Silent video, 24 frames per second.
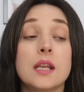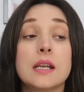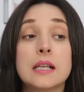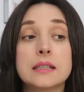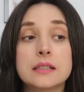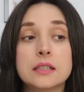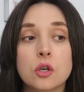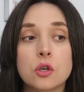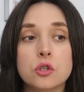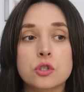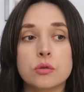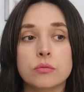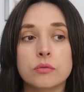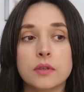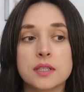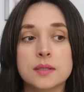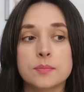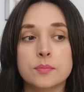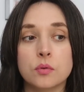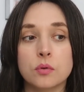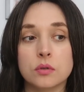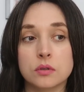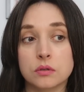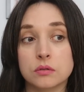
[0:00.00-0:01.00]
Dlatego, że u nas
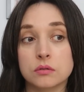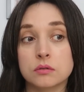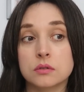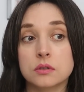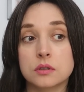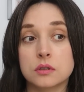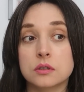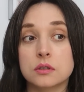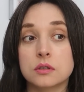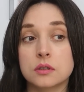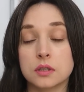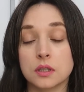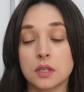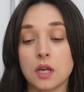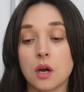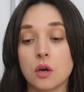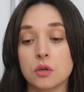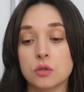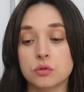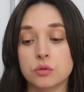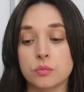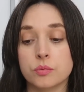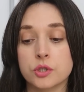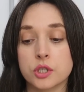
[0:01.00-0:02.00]
było no tyle
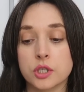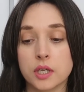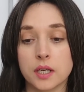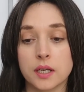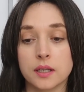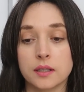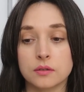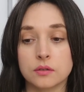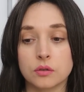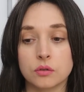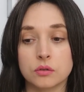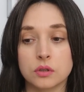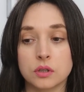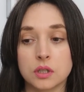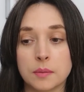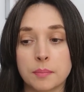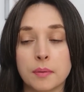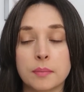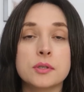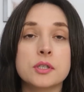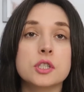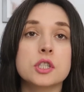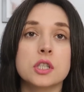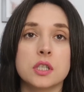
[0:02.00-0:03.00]
osób, że no nie
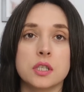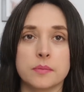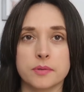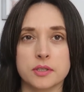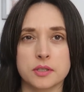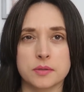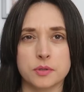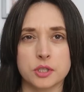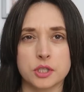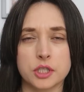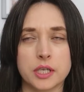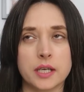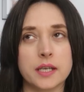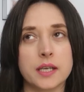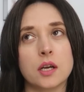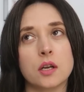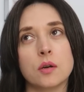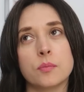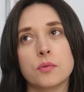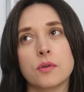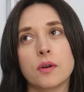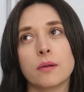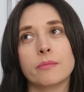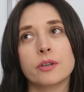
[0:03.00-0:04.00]
pomieścilibyśmy się. Ja
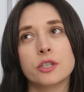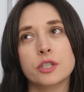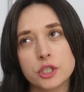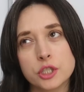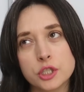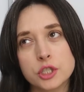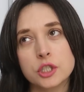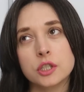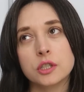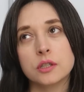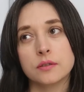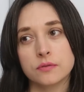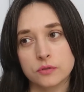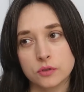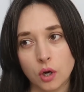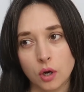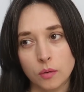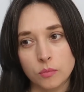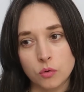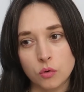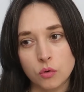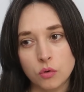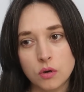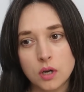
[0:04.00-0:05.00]
robiłam chrzciny w
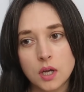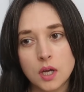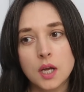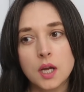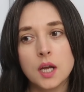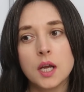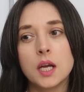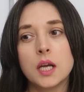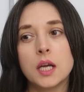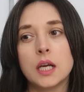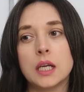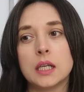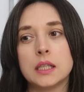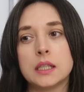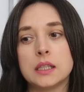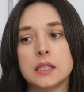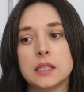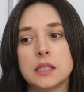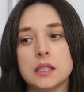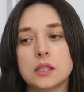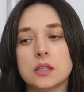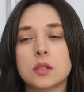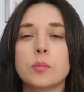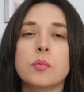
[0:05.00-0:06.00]
domu
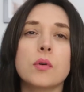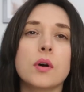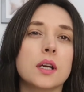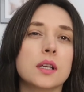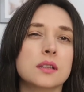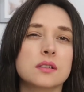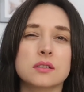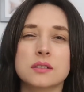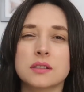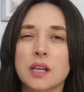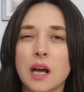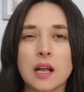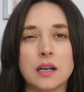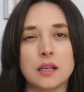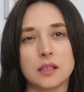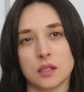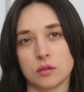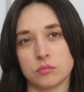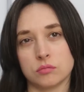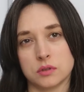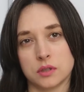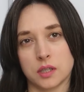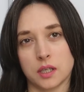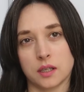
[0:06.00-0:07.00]
i to była
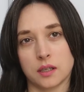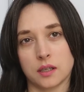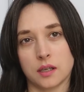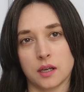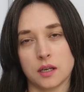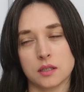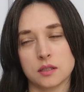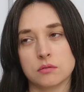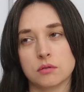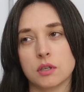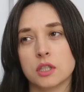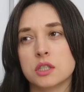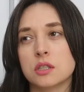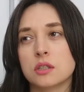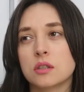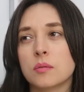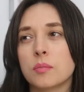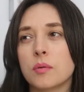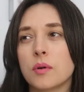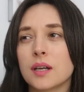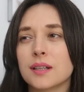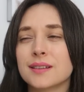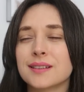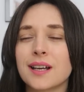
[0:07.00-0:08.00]
totalna udręka. Słuchajcie, to
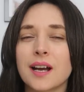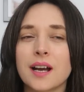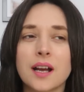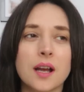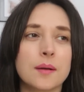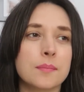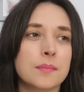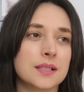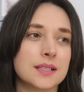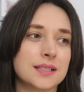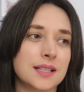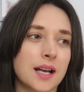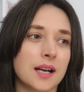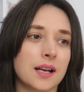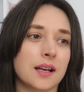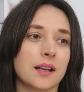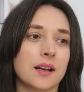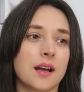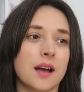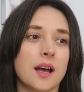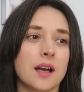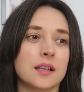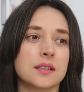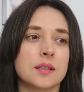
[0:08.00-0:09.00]
była taka
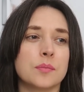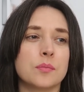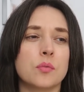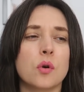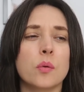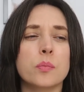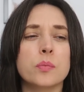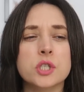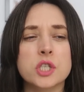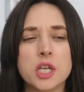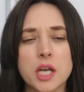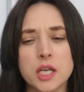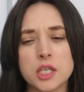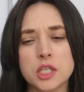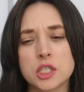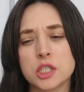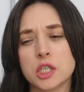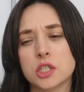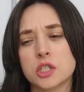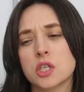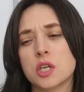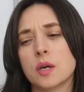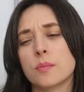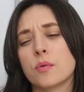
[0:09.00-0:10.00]
masakra, nie było
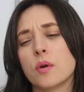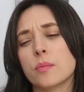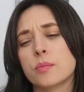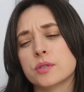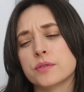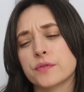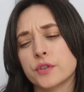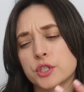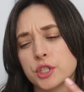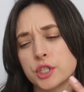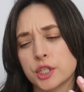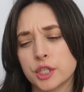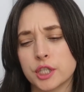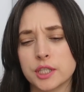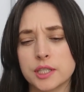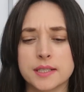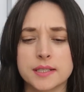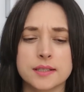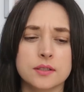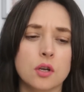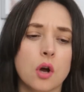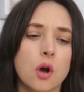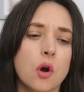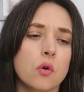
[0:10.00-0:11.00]
przejścia, trzeba było przywozić
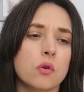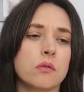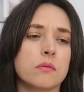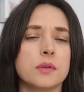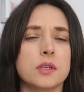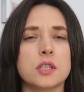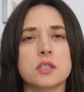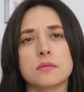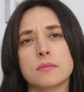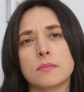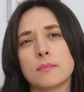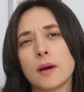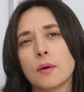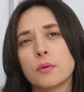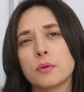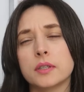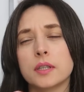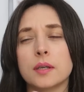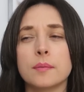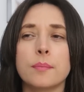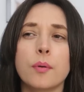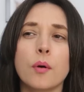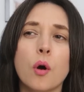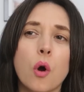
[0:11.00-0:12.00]
jakieś stoły, mieliśmy mały
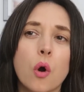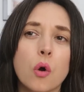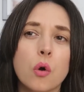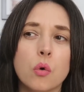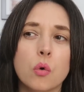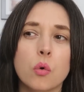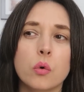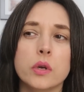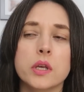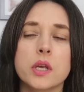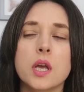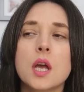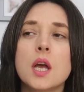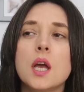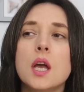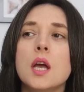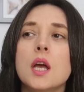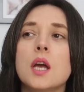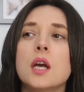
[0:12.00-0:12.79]
ten pokój.